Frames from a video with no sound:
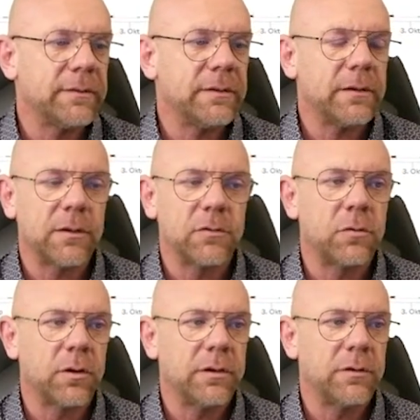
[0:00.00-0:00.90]
Dollar, also
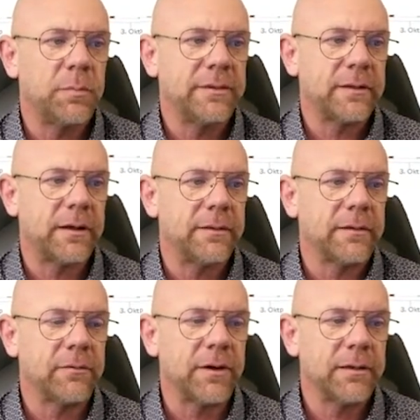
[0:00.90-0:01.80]
deutlich besser als
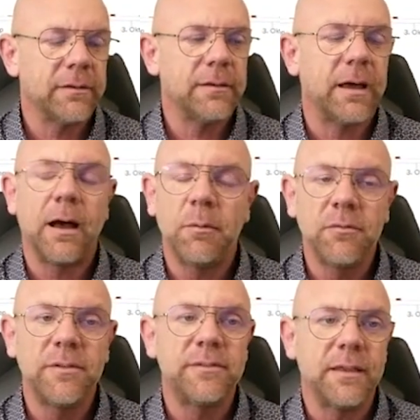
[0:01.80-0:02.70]
erwartet. Aber
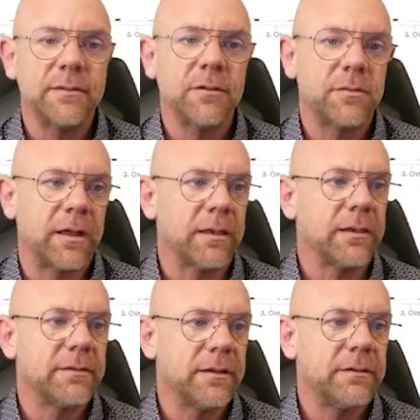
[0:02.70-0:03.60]
wir sehen es auf der
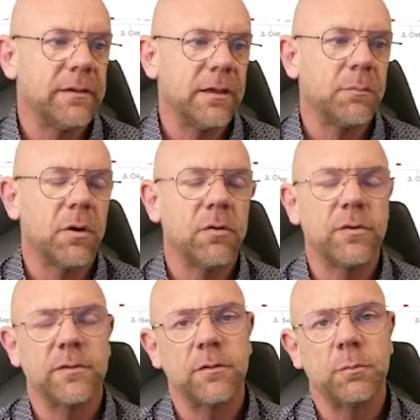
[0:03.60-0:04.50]
anderen Seite eben auch
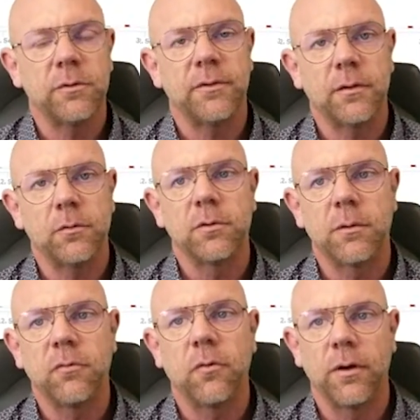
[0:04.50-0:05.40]
40 Prozent
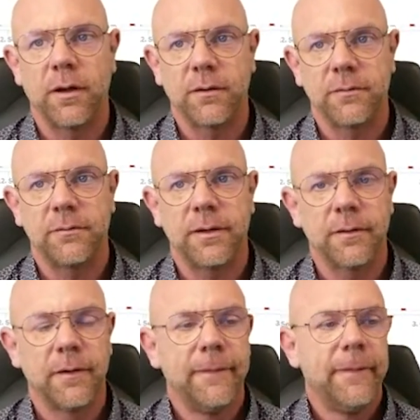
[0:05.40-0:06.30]
unterm Vorjahreswert.
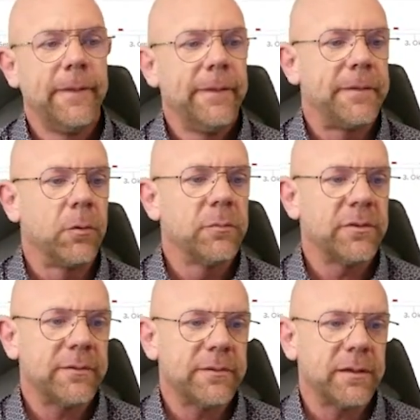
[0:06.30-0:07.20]
Der
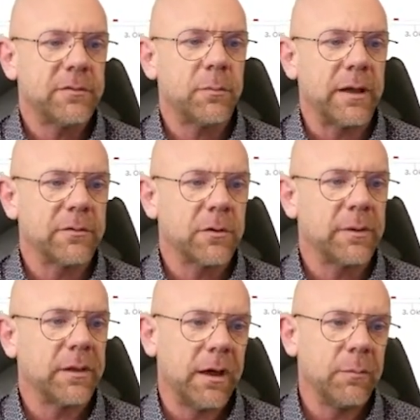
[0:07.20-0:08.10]
Umsatz, der ist um
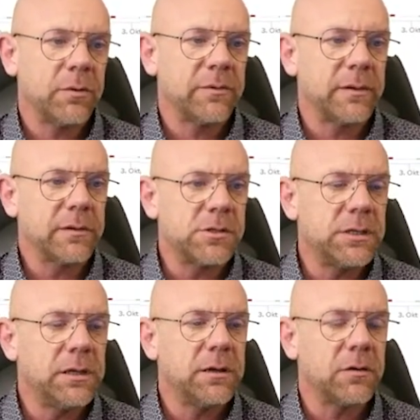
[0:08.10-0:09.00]
1,3 Prozent
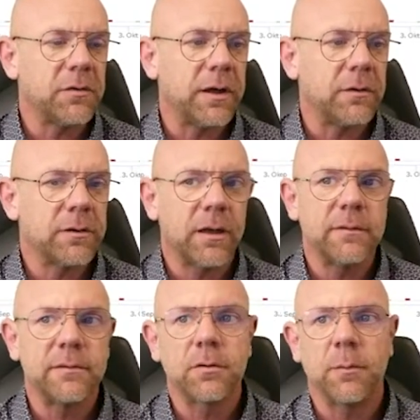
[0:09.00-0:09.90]
gestiegen auf
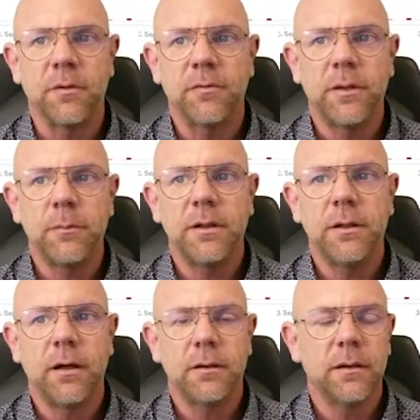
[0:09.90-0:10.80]
31,4
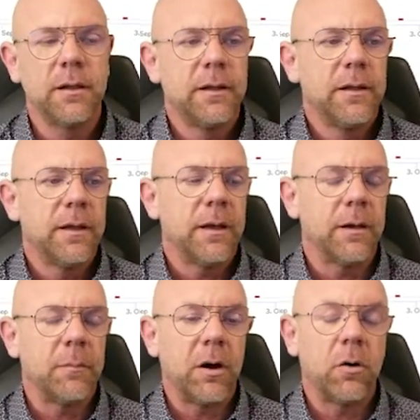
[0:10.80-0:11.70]
Milliarden,
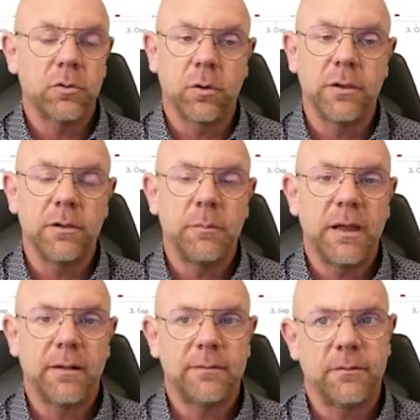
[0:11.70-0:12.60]
ähm, auch deutlich
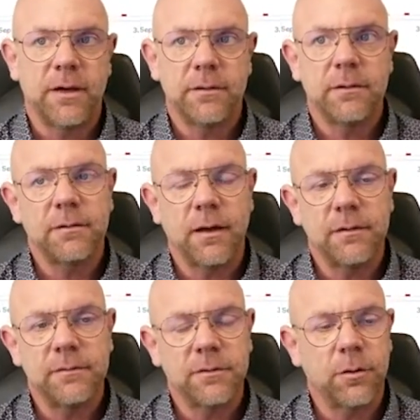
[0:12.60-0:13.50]
mehr als erwartet,
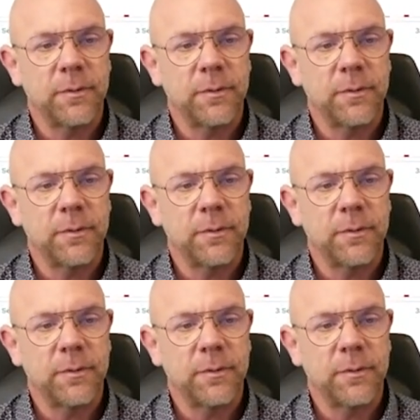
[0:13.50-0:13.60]
30,7